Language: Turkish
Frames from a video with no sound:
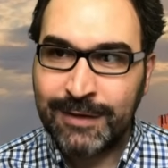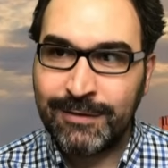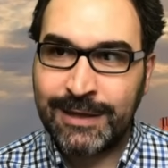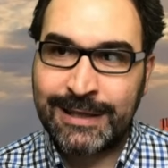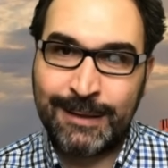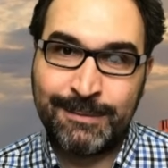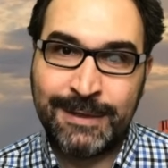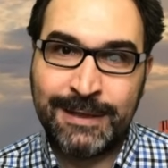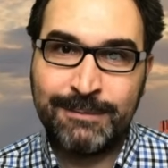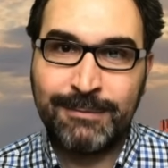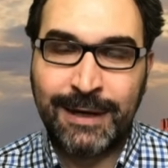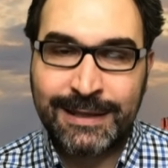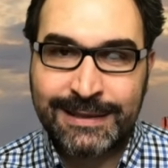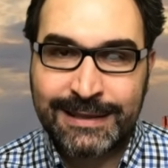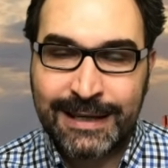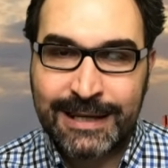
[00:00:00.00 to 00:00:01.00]
Ve tabii
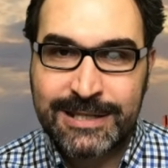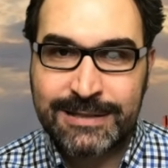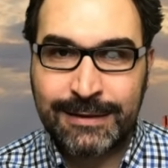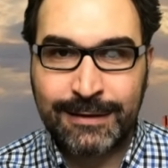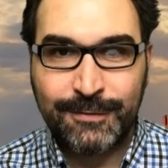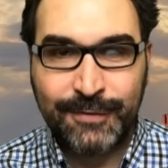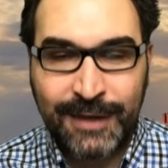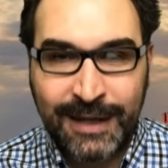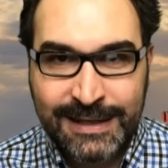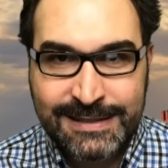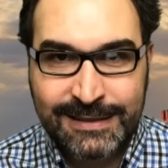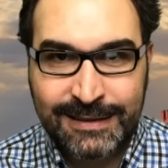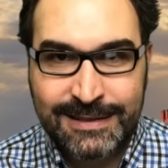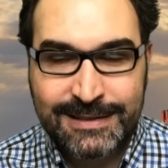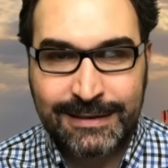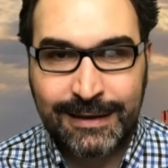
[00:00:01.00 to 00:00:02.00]
maddi açıdan,
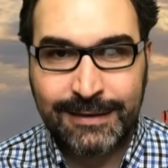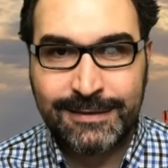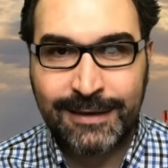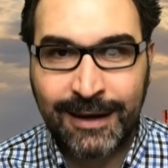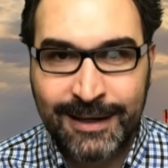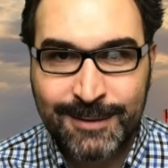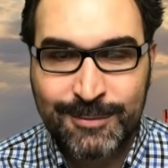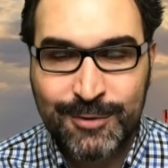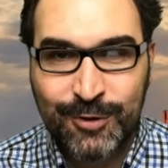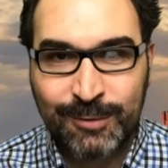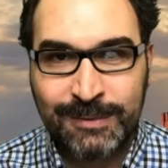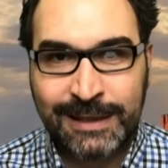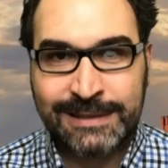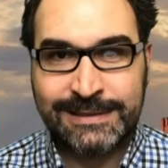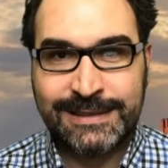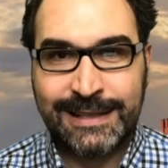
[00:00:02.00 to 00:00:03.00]
finansal açıdan yardımcı
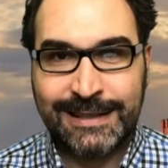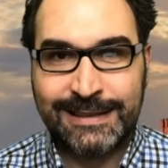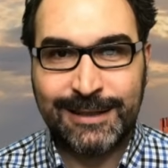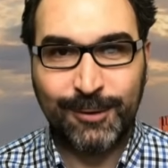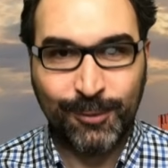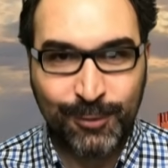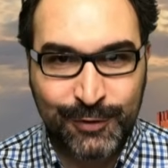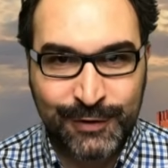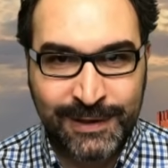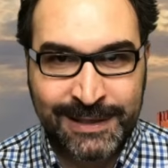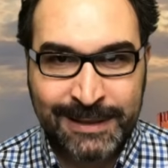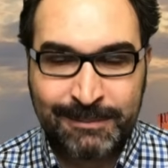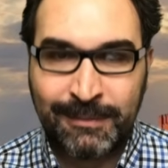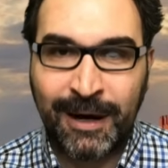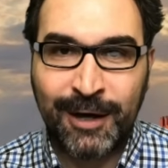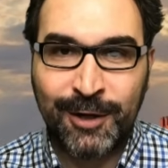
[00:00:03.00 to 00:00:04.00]
olmak isteyenler olursa
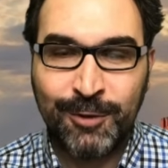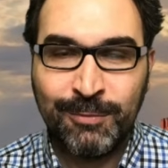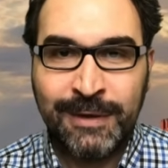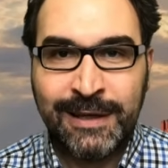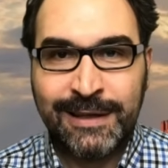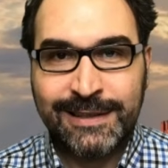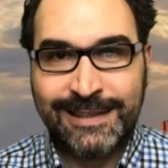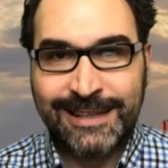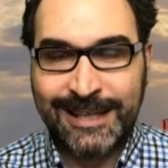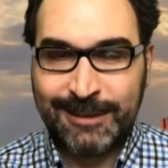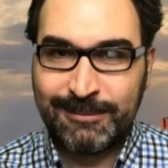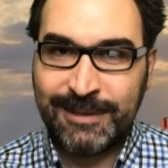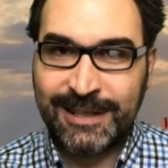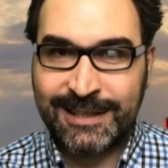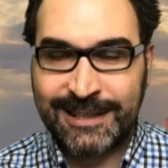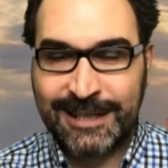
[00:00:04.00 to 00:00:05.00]
da malum
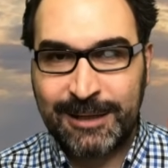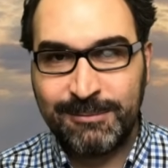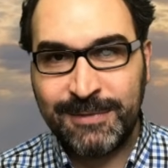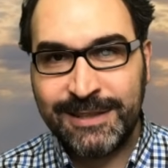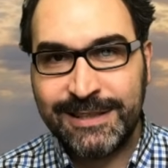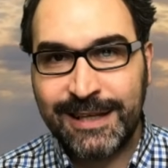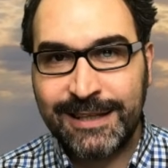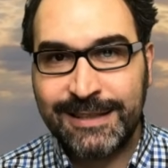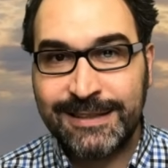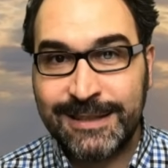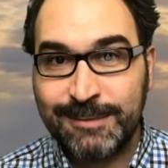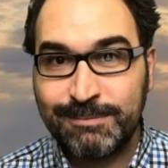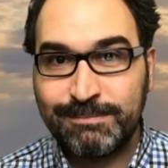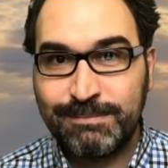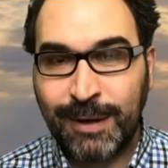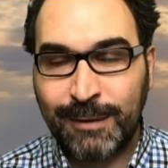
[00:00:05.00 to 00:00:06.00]
Kerim ile Kremlin
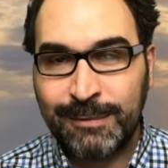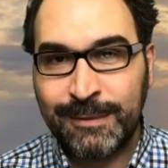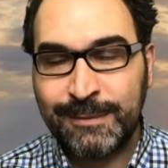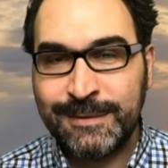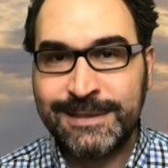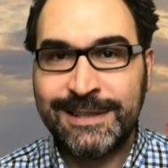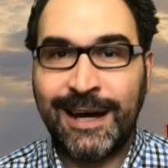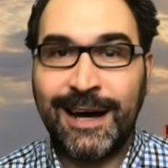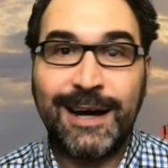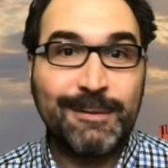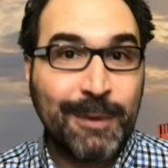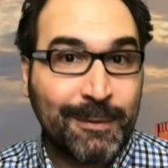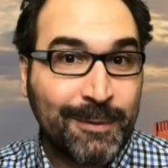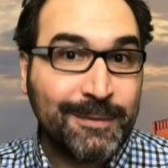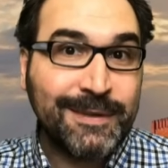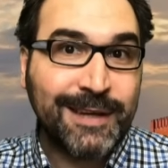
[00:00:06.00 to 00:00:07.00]
yayınları babamız
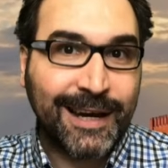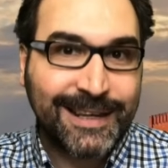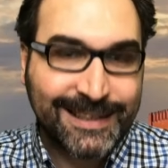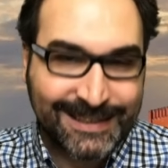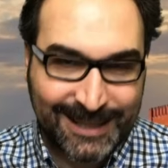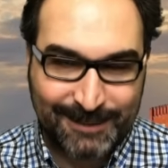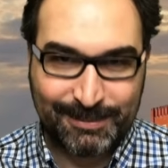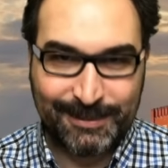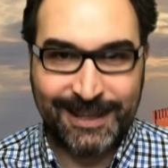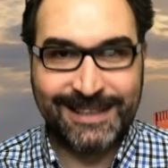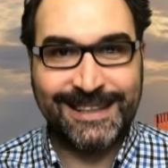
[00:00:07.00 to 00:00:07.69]
babamın hayrına yapılan